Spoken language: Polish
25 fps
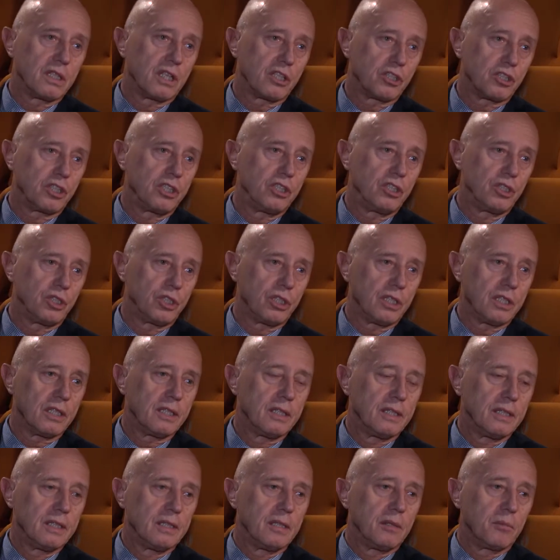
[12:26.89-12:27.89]
Na szczęście
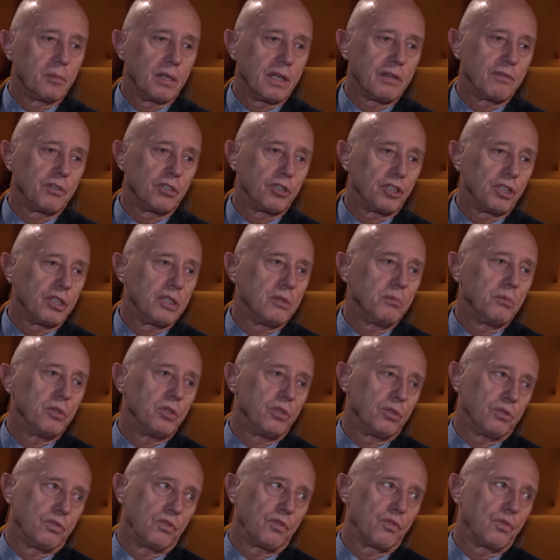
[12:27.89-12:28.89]
prawie 7
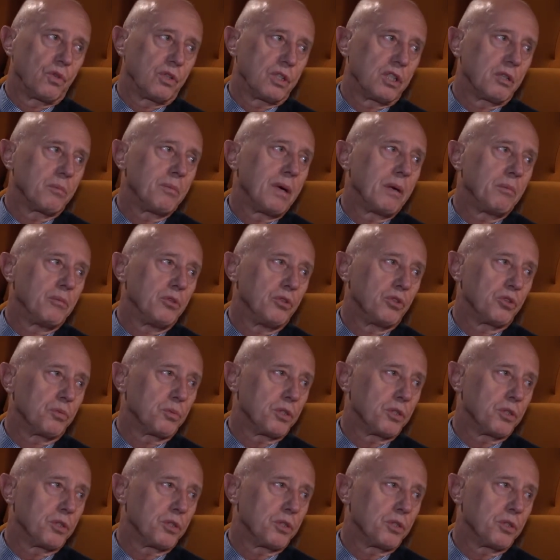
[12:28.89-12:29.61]
milionów złotych mamy już